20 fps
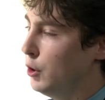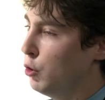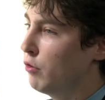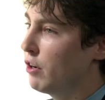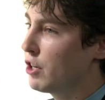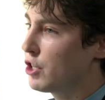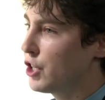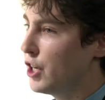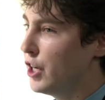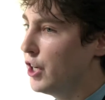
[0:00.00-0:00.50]
и
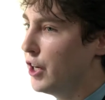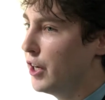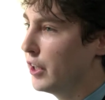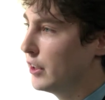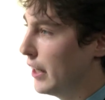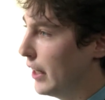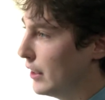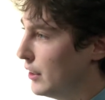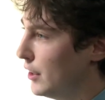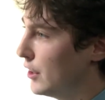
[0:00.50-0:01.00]
уважение
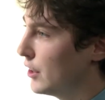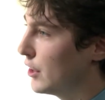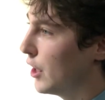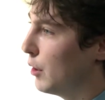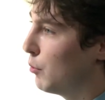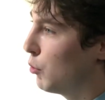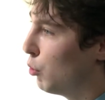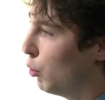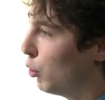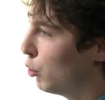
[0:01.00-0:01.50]

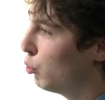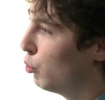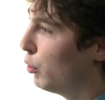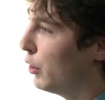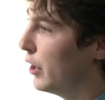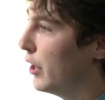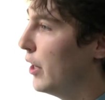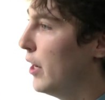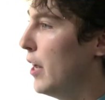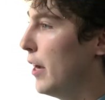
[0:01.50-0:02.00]
традициям,
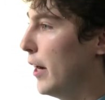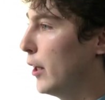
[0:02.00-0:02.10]
культуре,